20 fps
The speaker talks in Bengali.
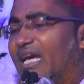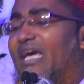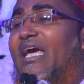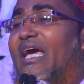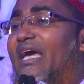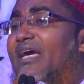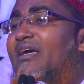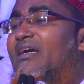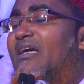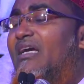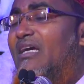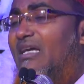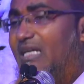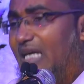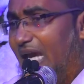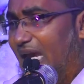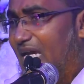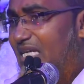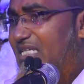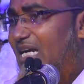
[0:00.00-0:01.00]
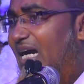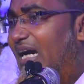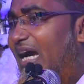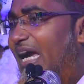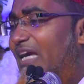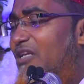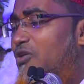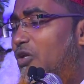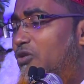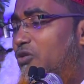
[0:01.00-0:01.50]
আছে এই
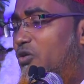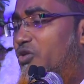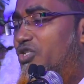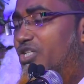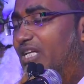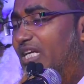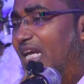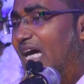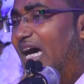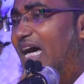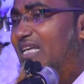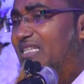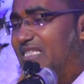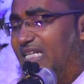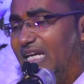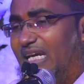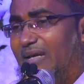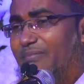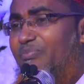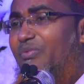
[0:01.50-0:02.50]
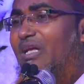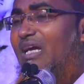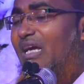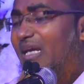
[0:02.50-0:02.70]
জায়গায় যত শিরা আছে